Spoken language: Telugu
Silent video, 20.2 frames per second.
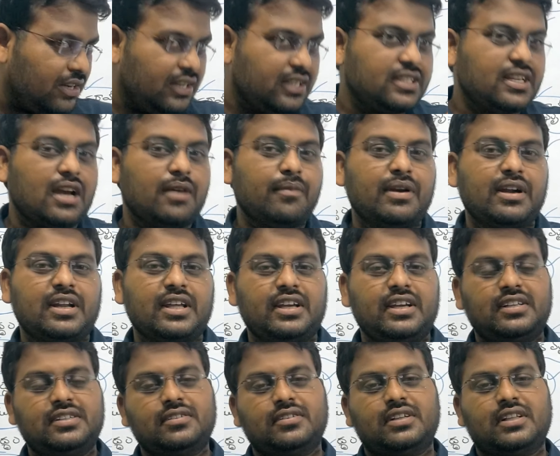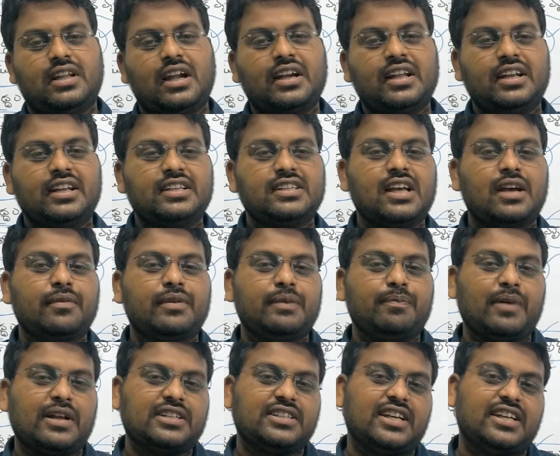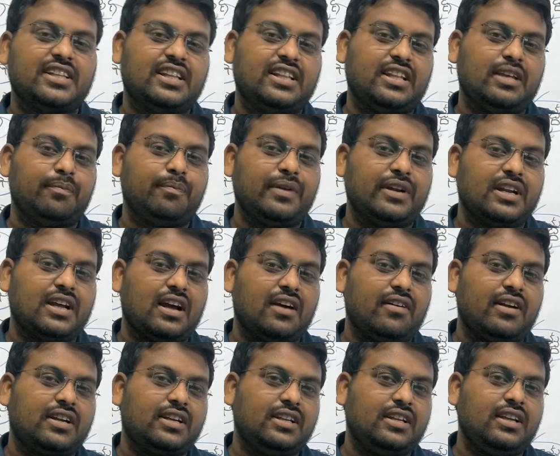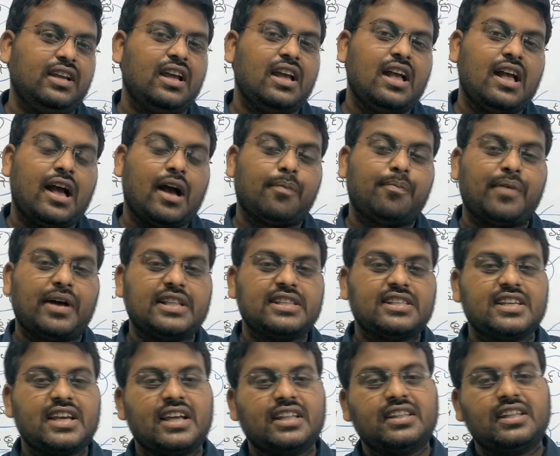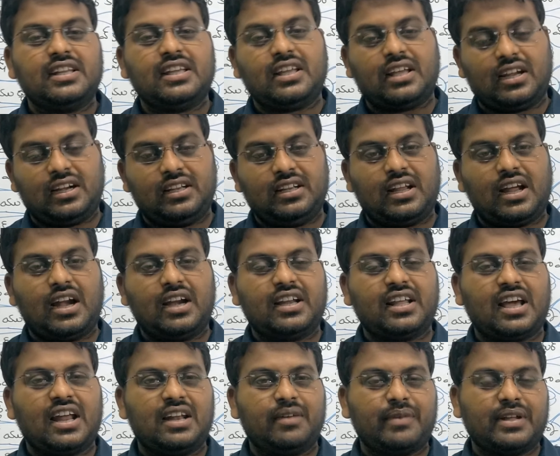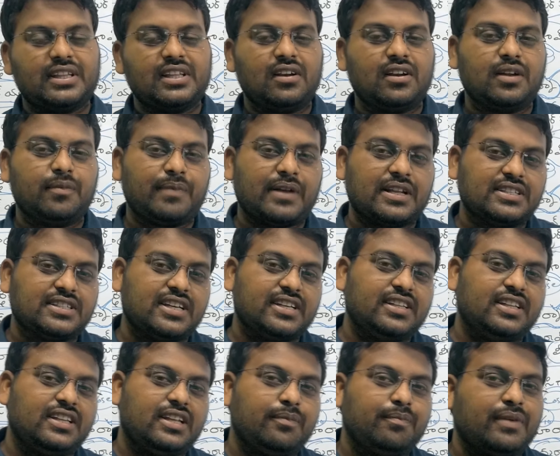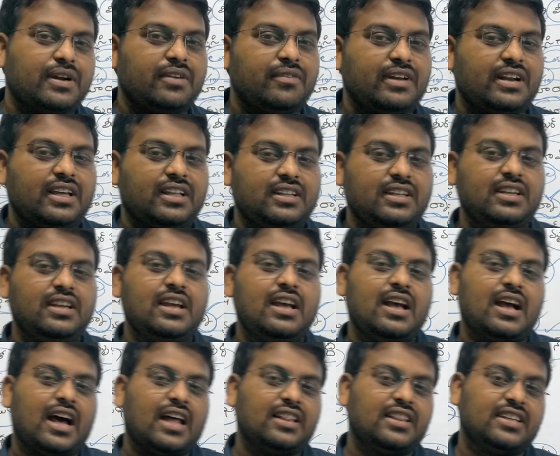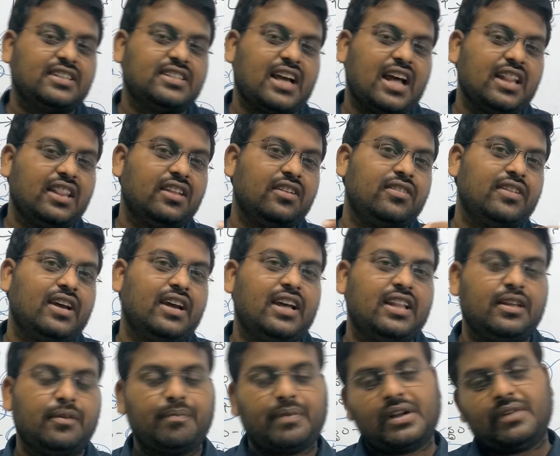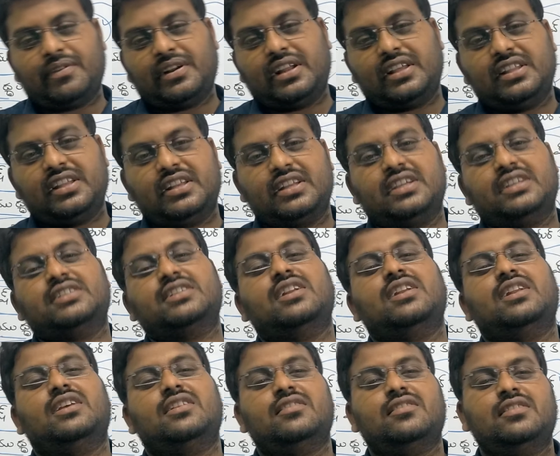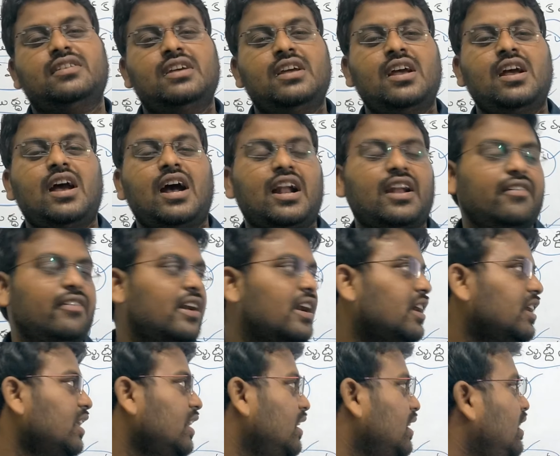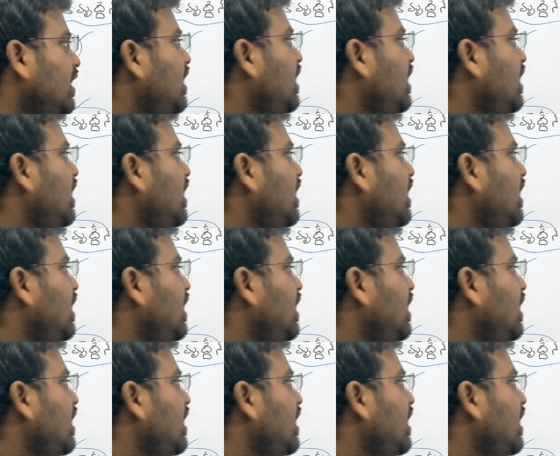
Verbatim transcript: నిజాం అంటే ఈర్ష ఉంటుంది అంటే నిజాం ఈ పంచాయతీని దింపిండు కాబట్టి ఆ పంచాయతీని అంటే వాళ్ళ మధ్యలో ఉన్న పంచాయతీని దింపడం అనేది అంత శాంతియుతంగా దింపడం అనేది ఈయనకి ఇష్టం లేదు ఆడెవడంటే